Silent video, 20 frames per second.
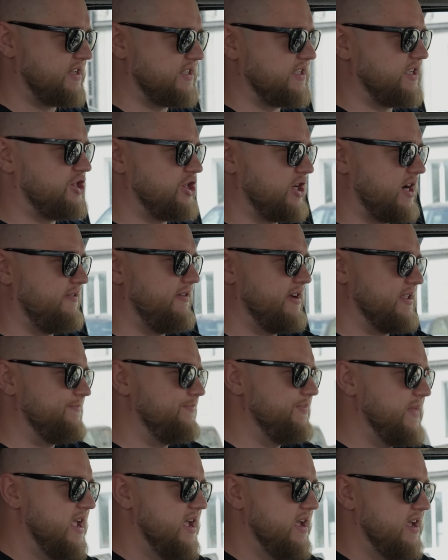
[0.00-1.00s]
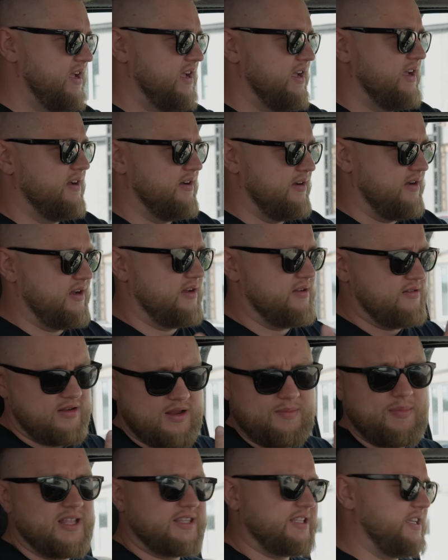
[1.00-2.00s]
разочаровать. Э,
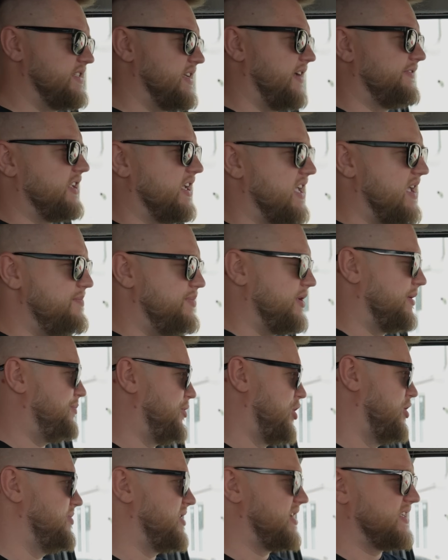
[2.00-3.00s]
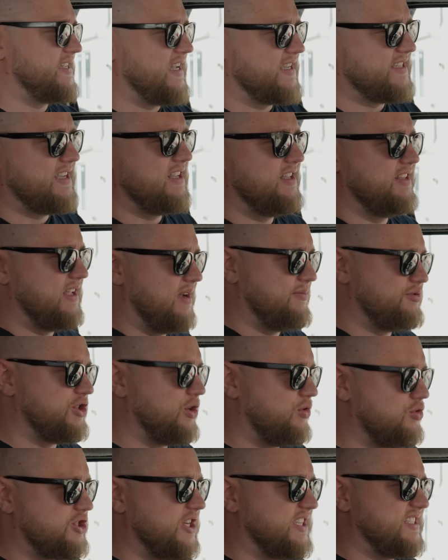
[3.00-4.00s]
ребята из Автокемперпрома рассказали нам,
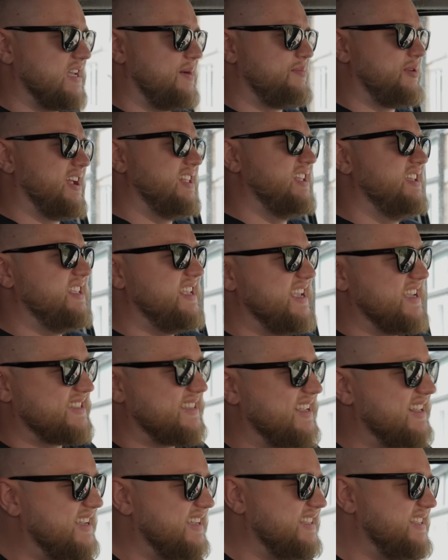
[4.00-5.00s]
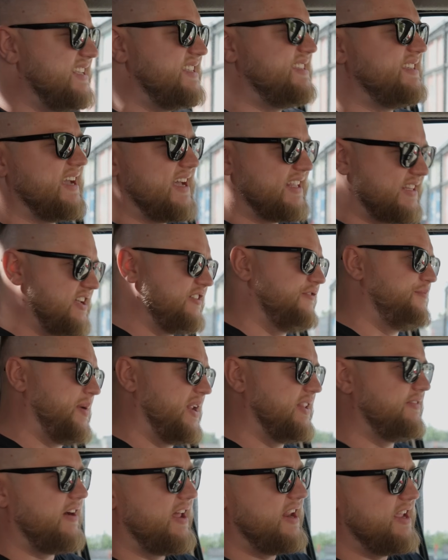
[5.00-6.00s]
что уже собрали несколько десятков
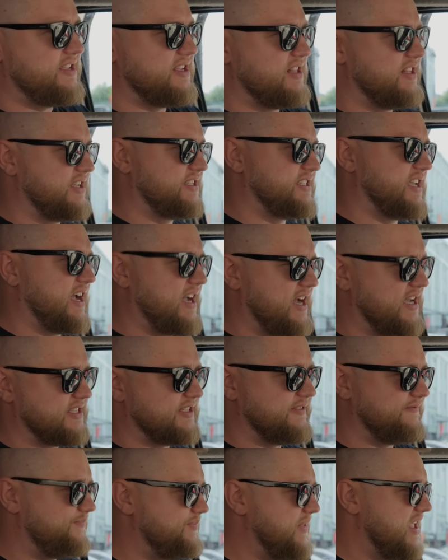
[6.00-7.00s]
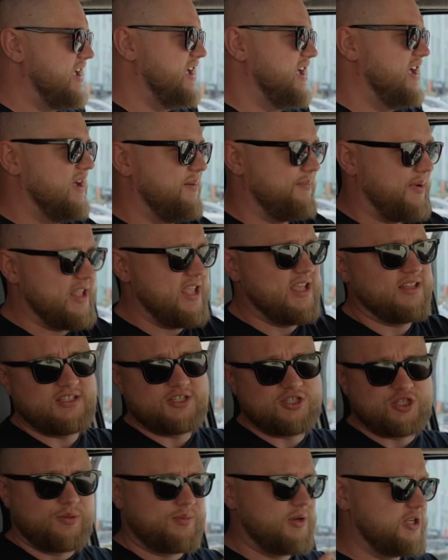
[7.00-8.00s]
предварительных заказов.
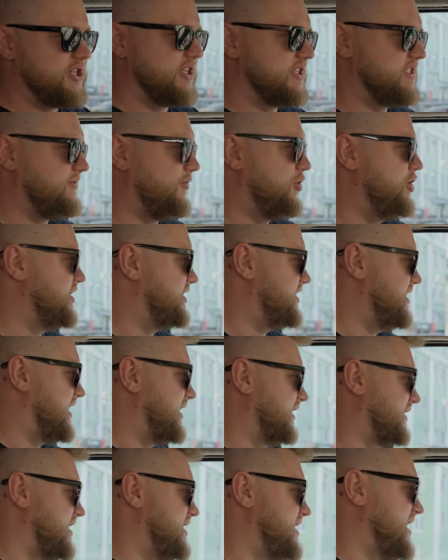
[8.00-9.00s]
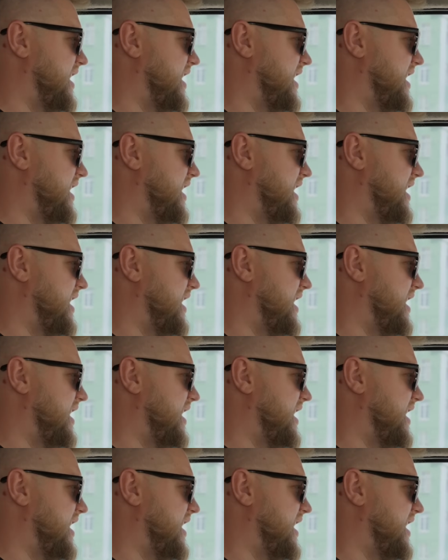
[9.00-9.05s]
Понятно, что большинство из них это